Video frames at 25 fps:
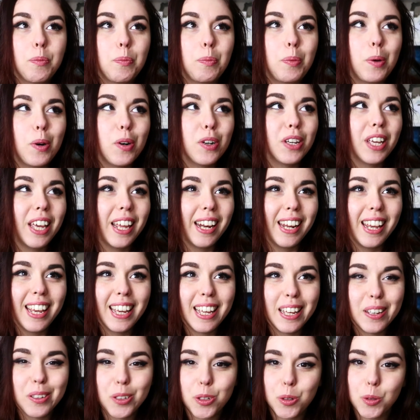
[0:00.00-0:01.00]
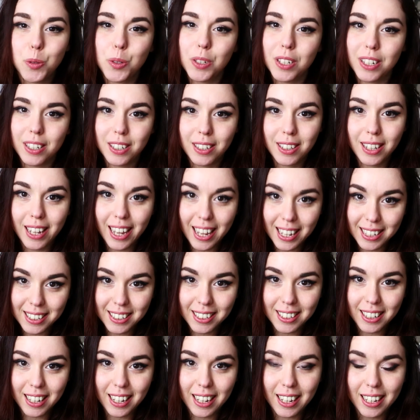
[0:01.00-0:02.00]
poche righe su se
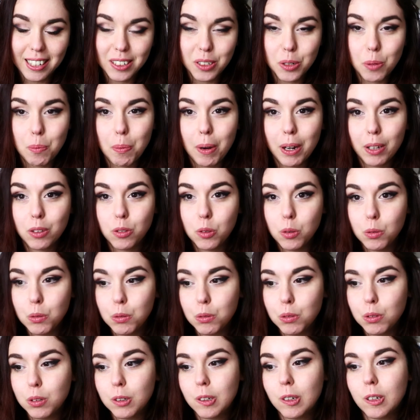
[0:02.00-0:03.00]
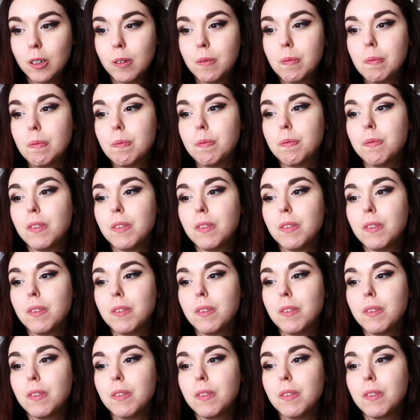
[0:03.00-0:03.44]
stessi e soprattutto